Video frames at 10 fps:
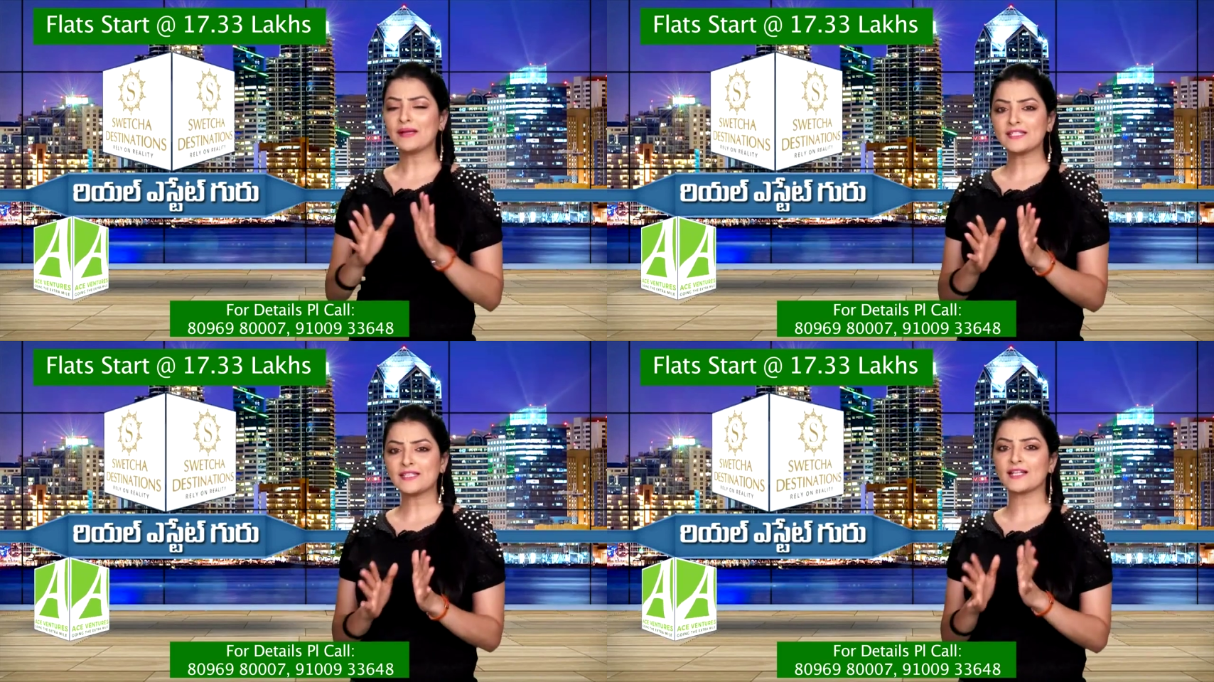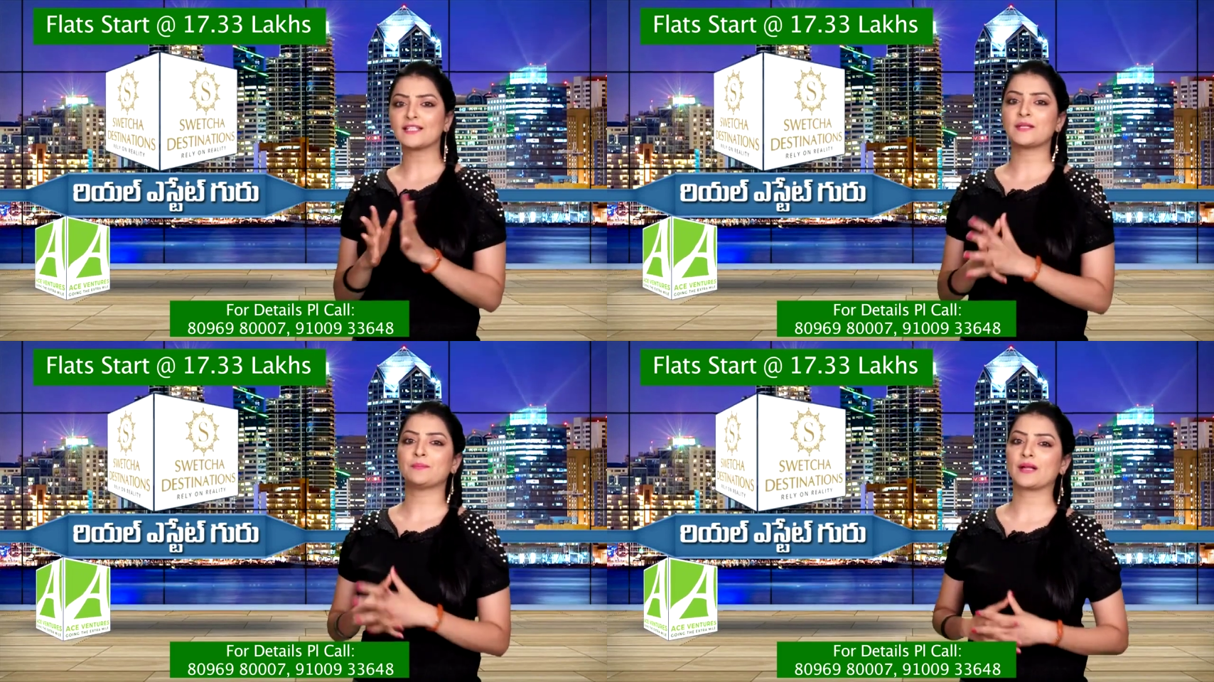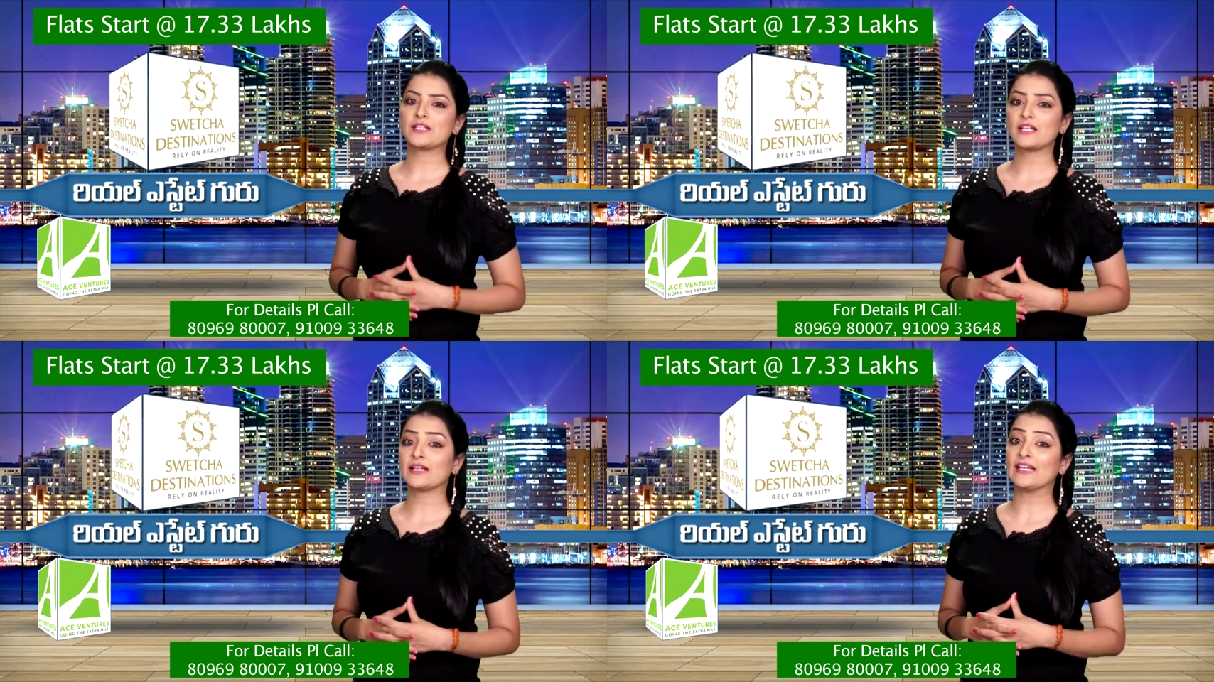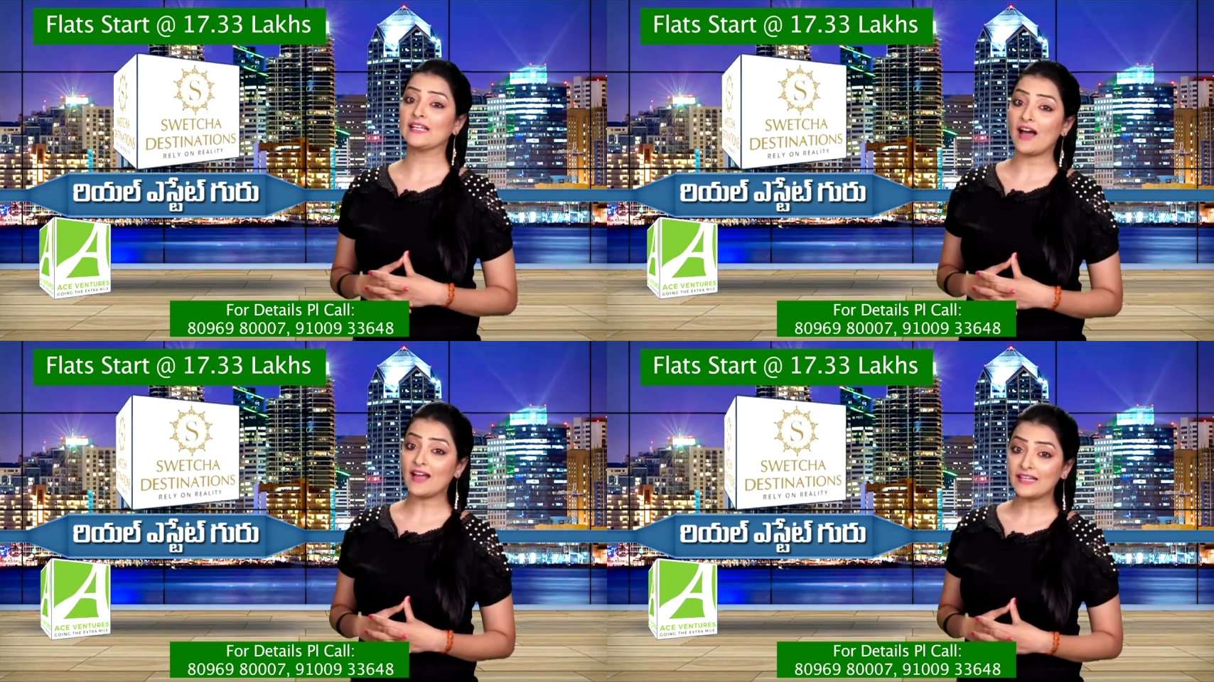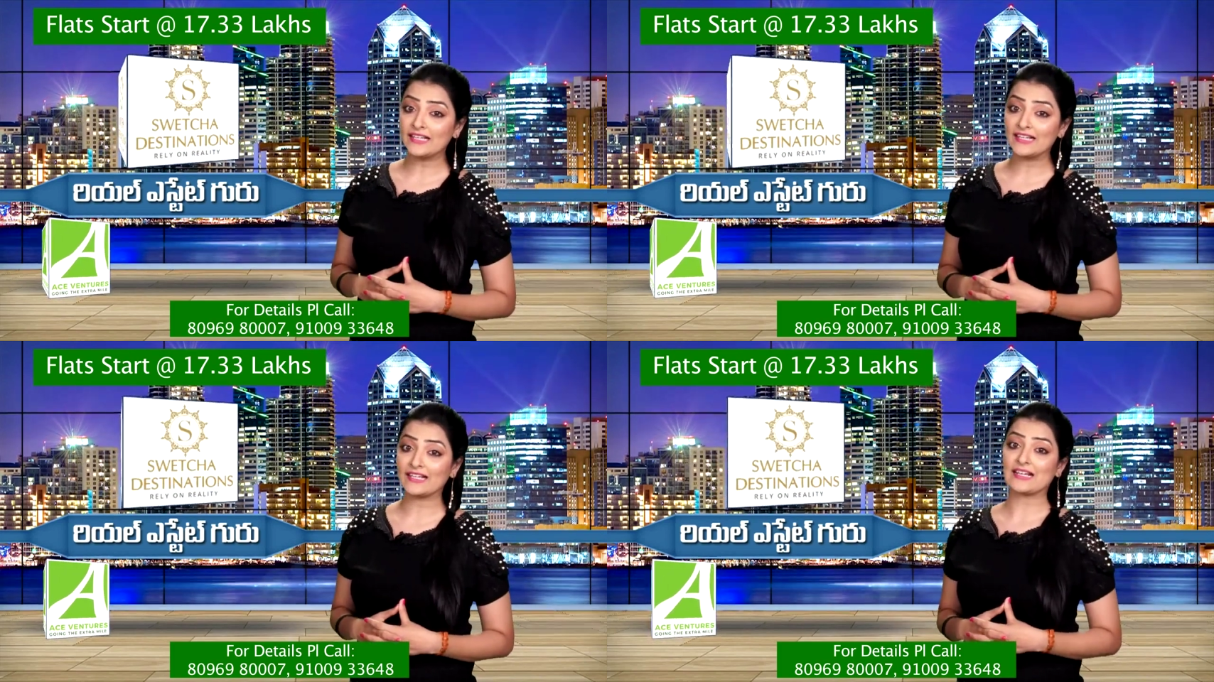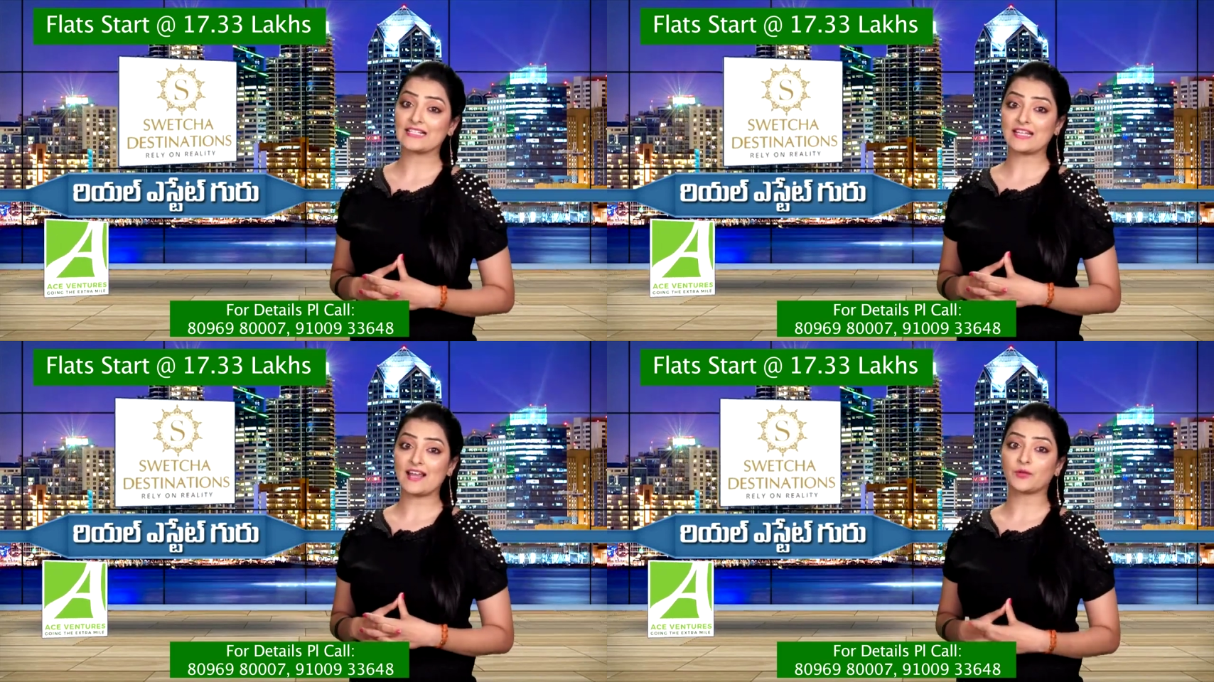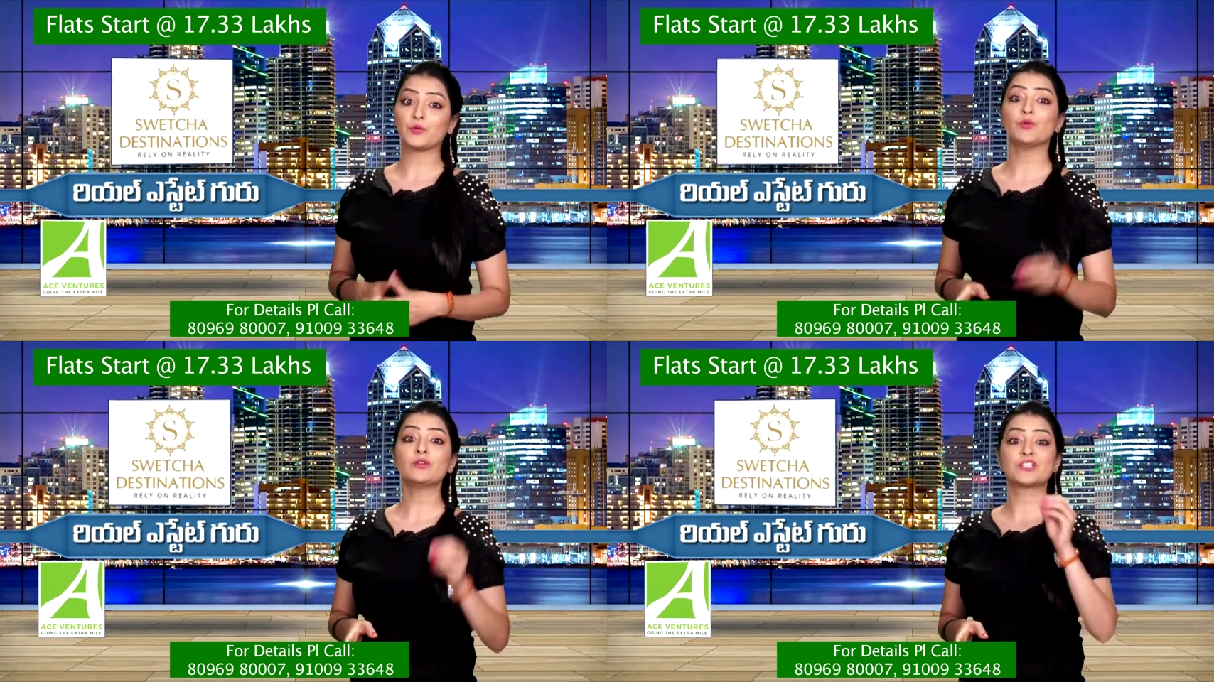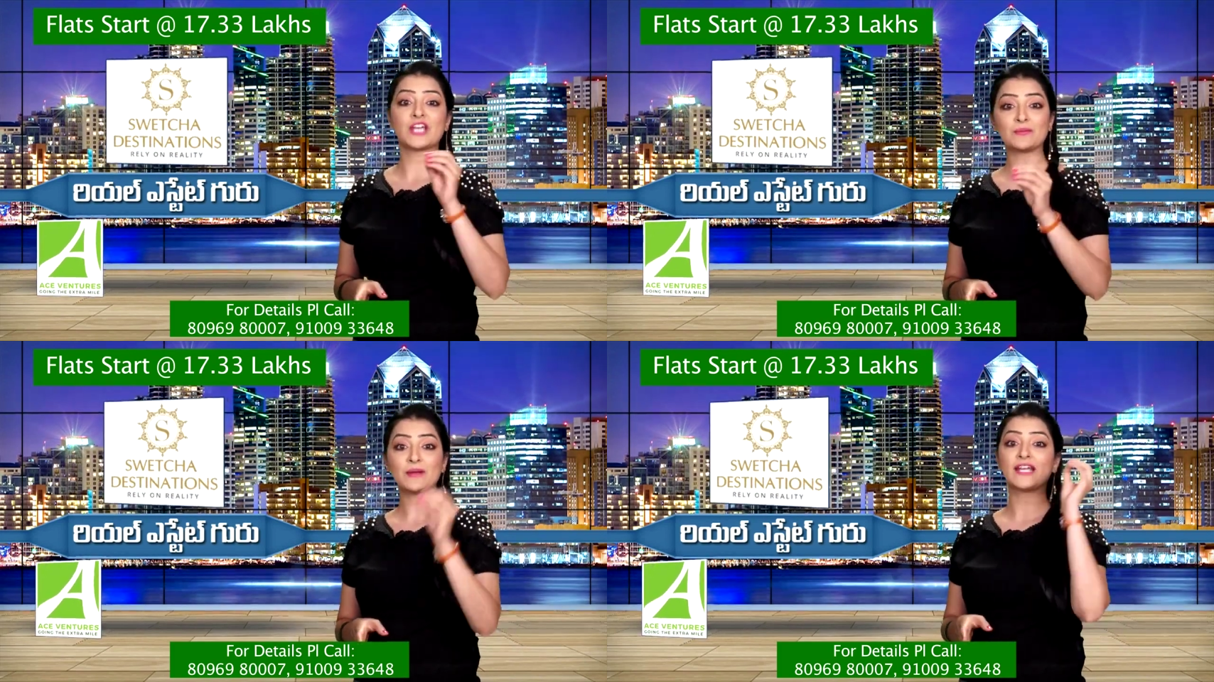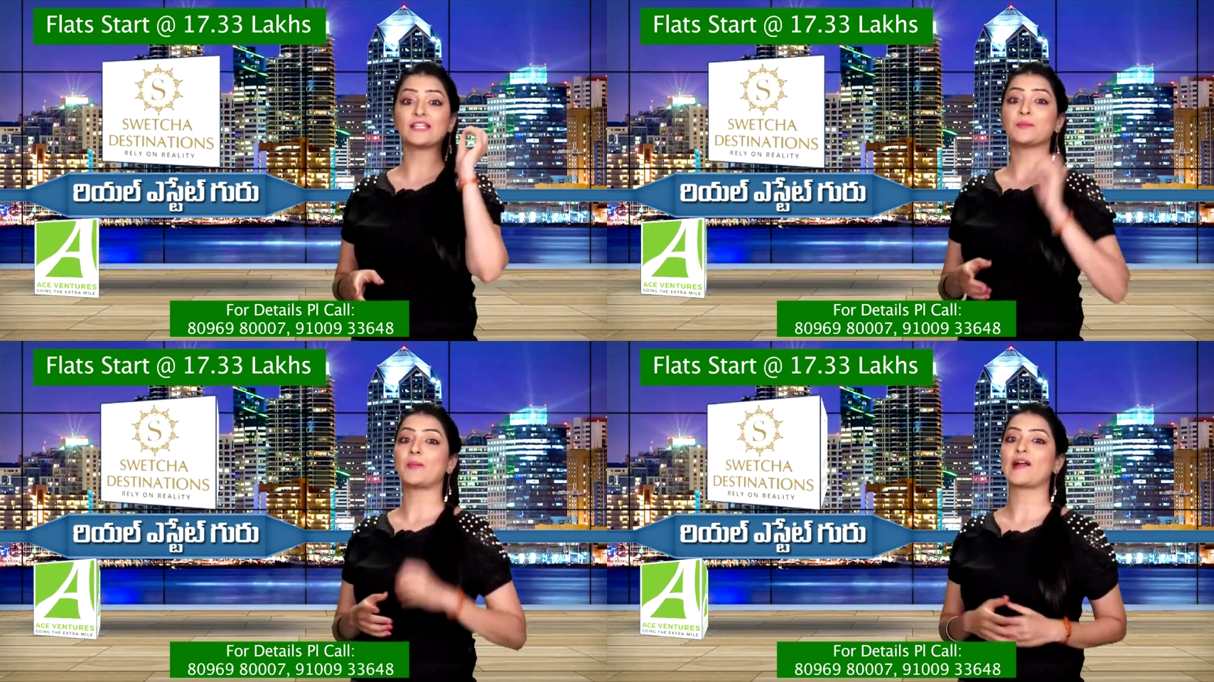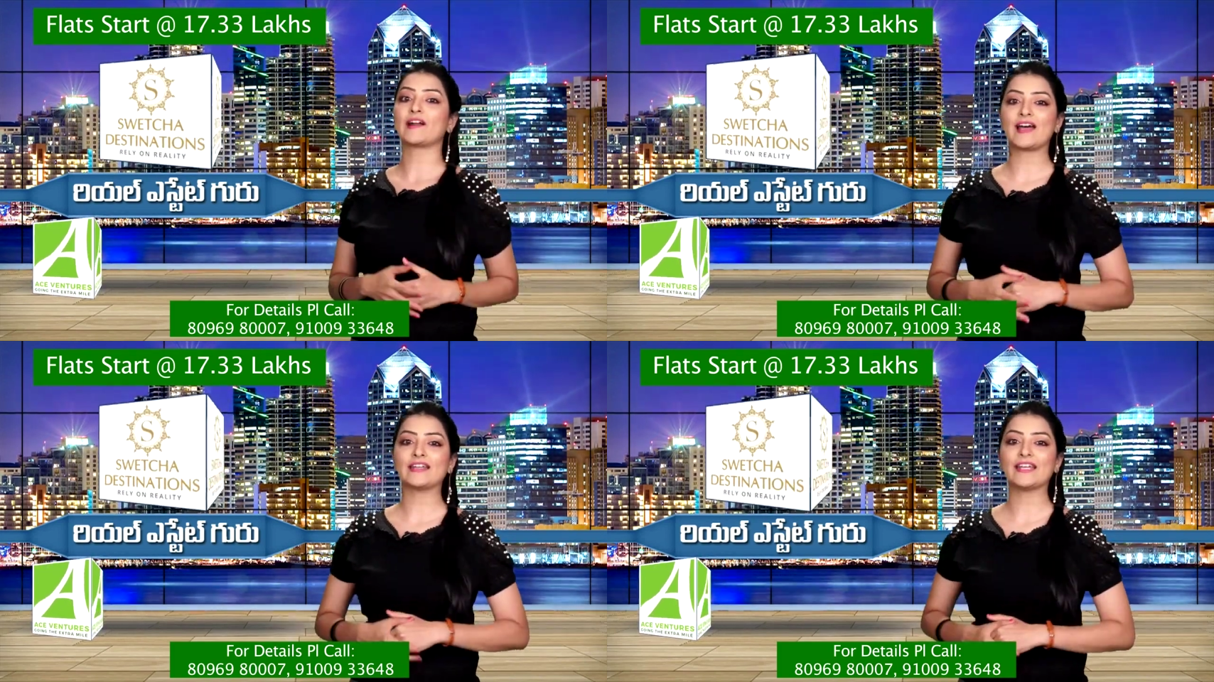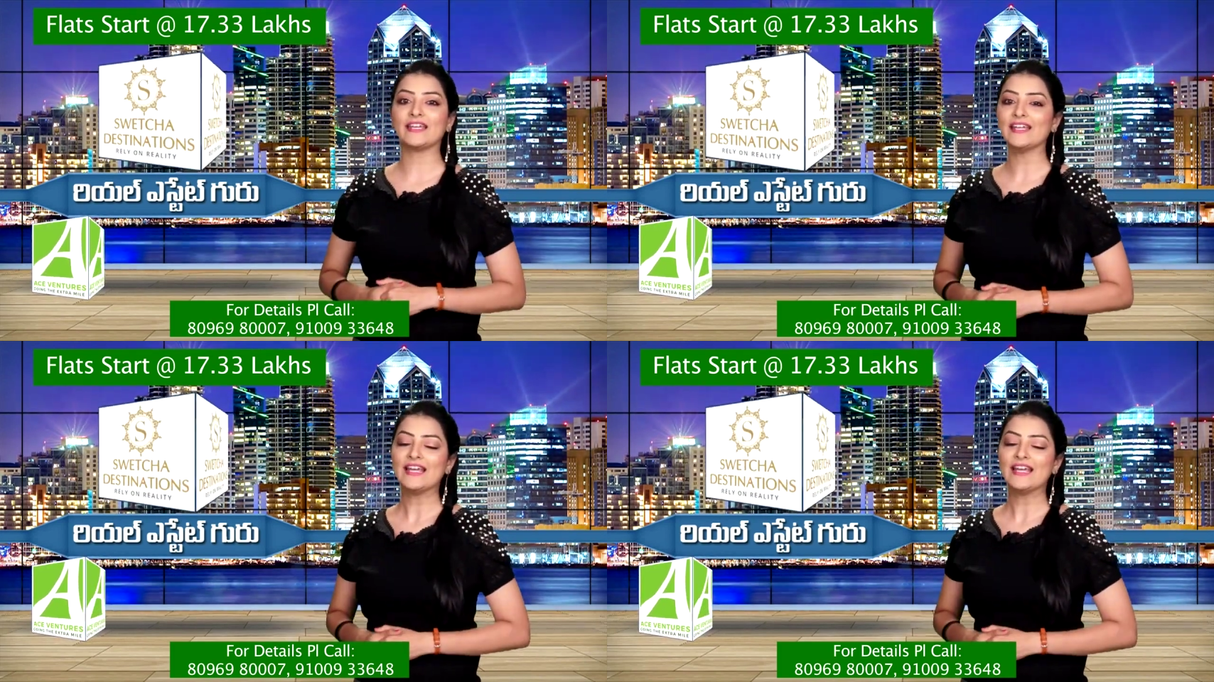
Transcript: మధ్యతరగతి ప్రజల కిరాయి ఇళ్ల కష్టాలకు చర్మగీతం పాడడానికి